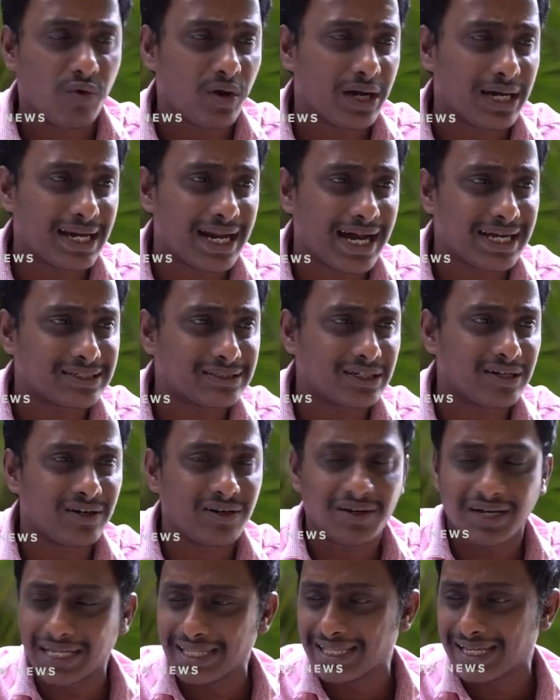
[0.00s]
ఒక
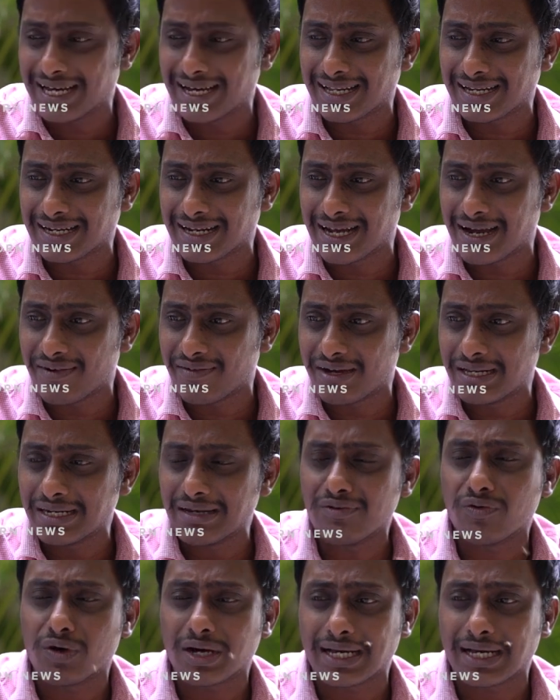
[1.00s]
రాష్ట్రంలో అధికారం కావాలి